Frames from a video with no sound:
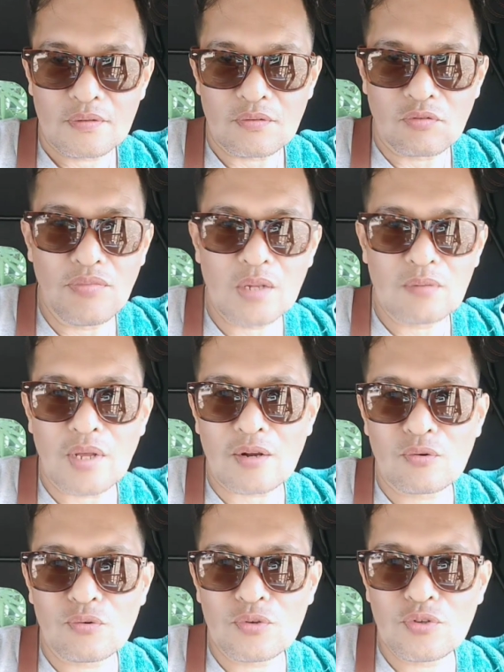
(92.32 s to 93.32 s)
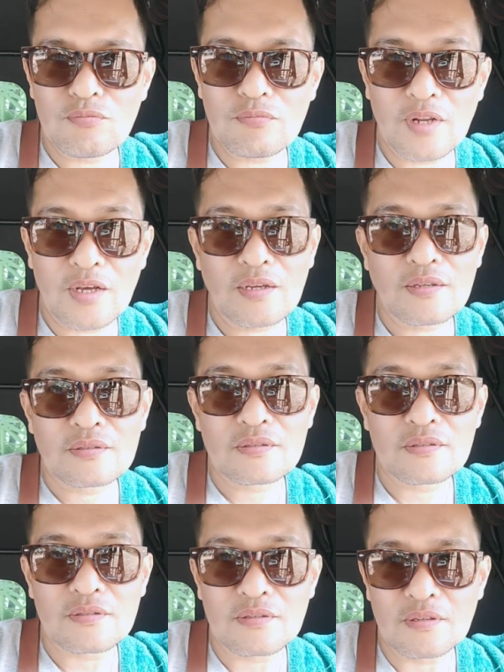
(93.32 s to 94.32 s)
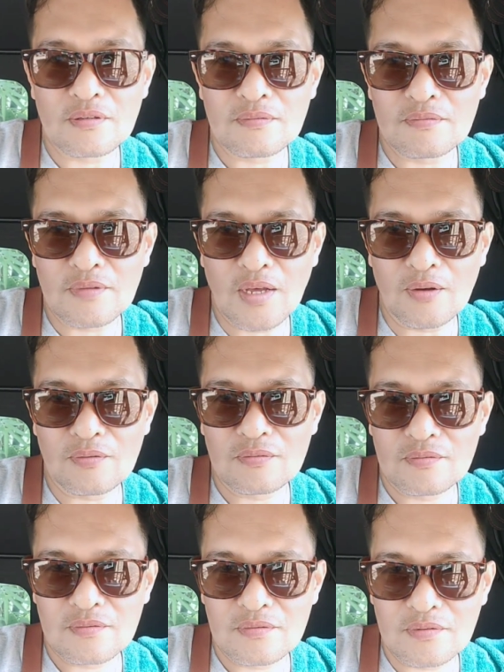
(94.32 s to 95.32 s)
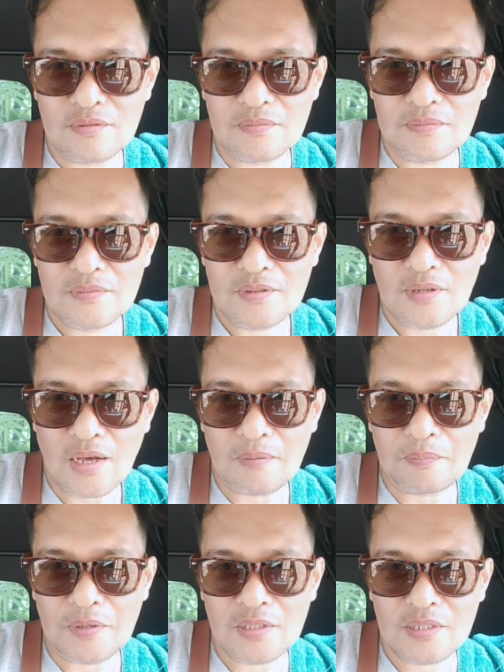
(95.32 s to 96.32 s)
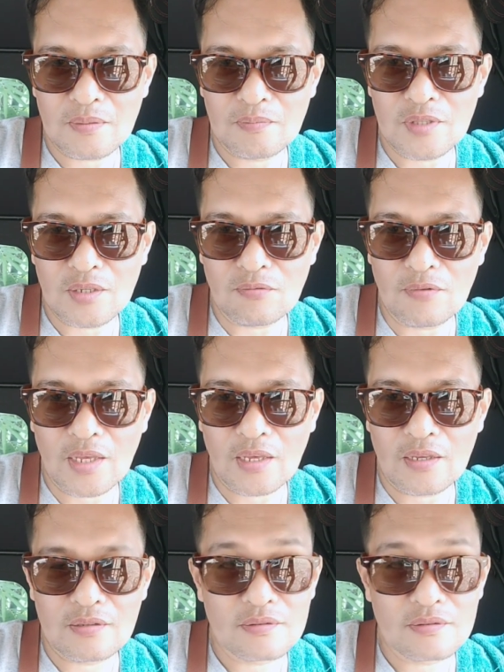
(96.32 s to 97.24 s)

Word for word: kuman marduyong na aw hapit na something uli